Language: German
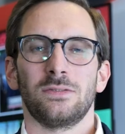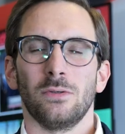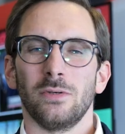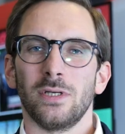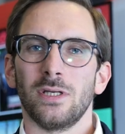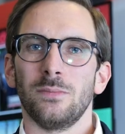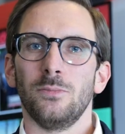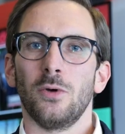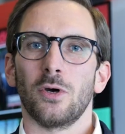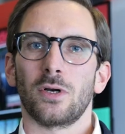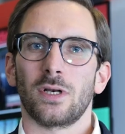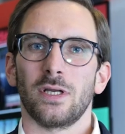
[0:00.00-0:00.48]
so
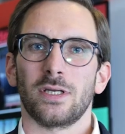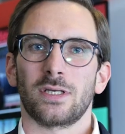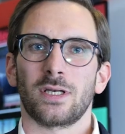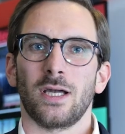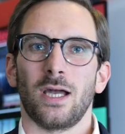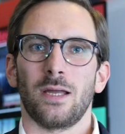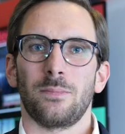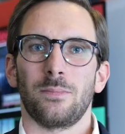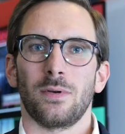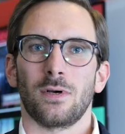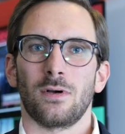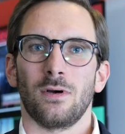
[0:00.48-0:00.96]
die
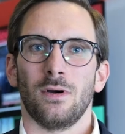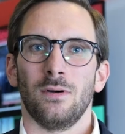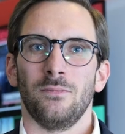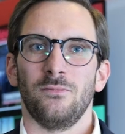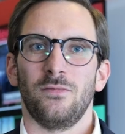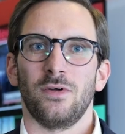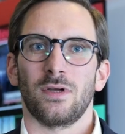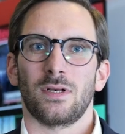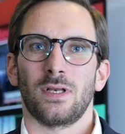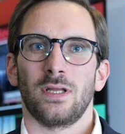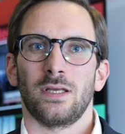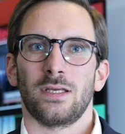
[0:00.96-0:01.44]
Möglichkeit bekommen,
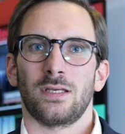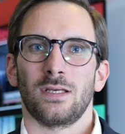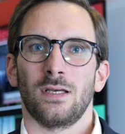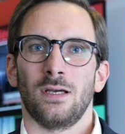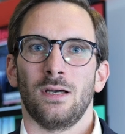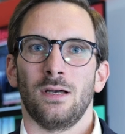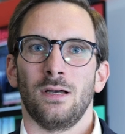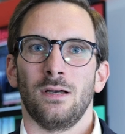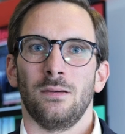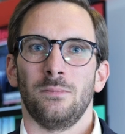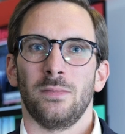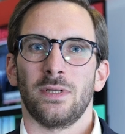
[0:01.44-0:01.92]
wirklich
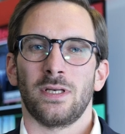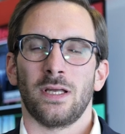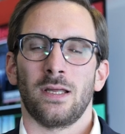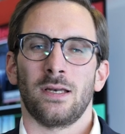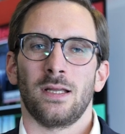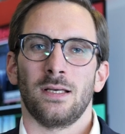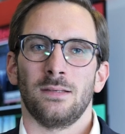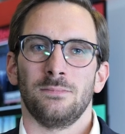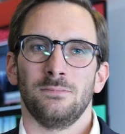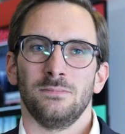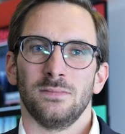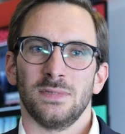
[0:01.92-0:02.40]
äh, mit
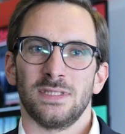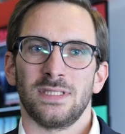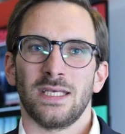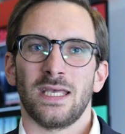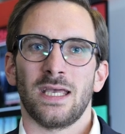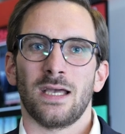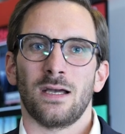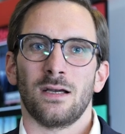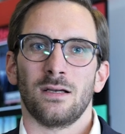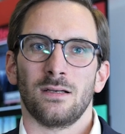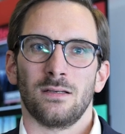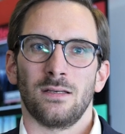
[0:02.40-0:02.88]
einer
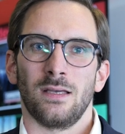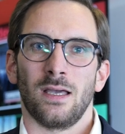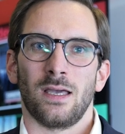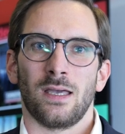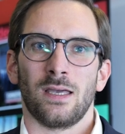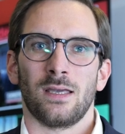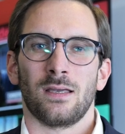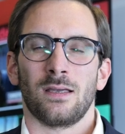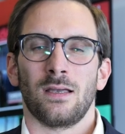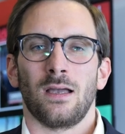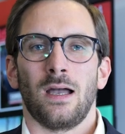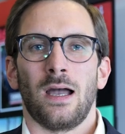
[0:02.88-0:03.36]
sehr
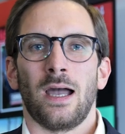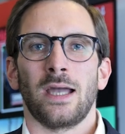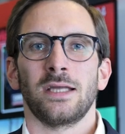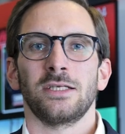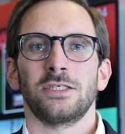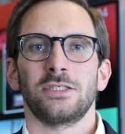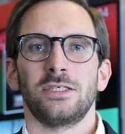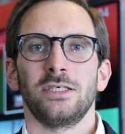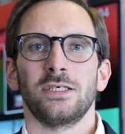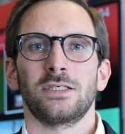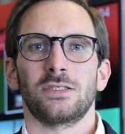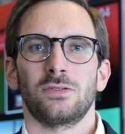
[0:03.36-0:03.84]
geringen
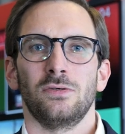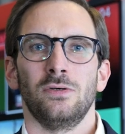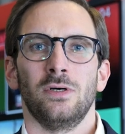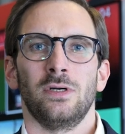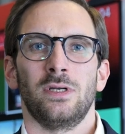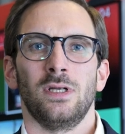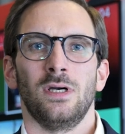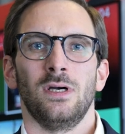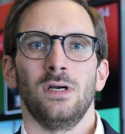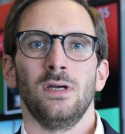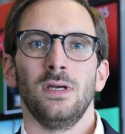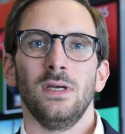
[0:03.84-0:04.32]

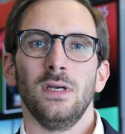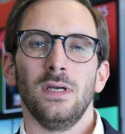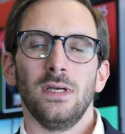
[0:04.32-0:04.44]
Einstiegshürde